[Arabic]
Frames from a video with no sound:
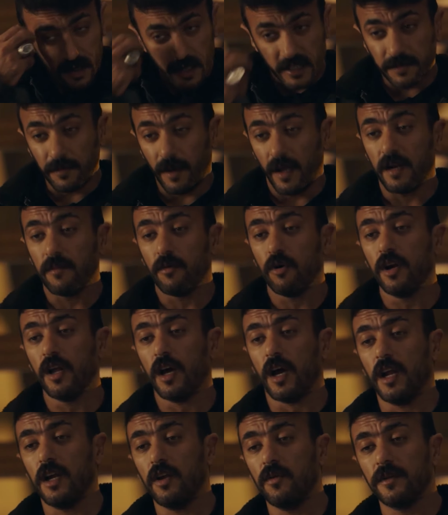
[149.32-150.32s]
اسمع اللي بقول
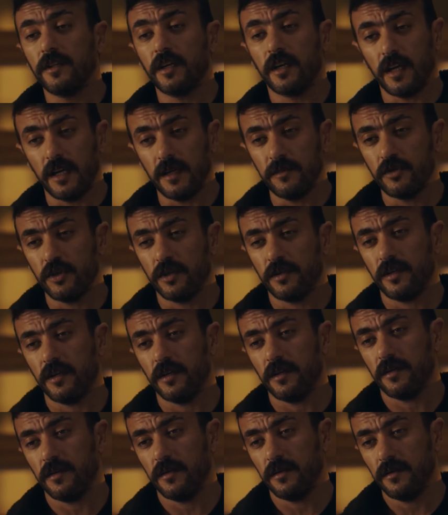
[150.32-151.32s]
لك عليه وما تتكلمش
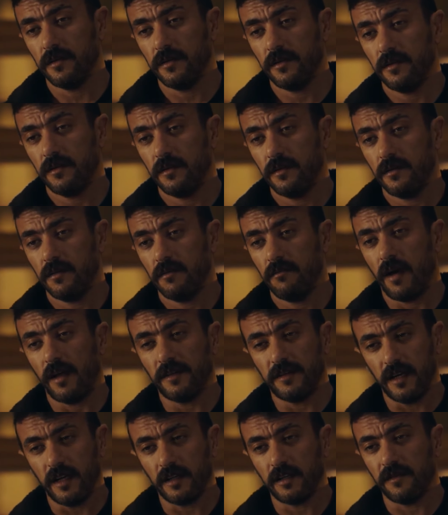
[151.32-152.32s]
كتير
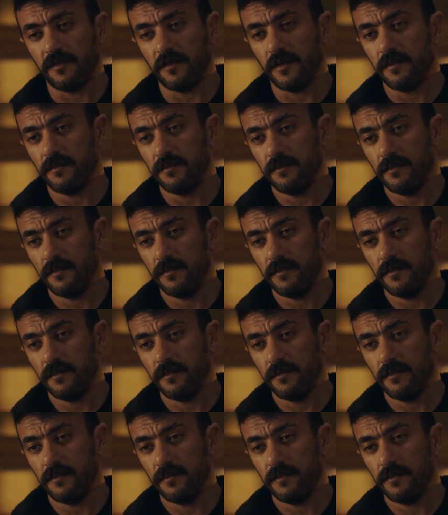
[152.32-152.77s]
بعدين هتفهم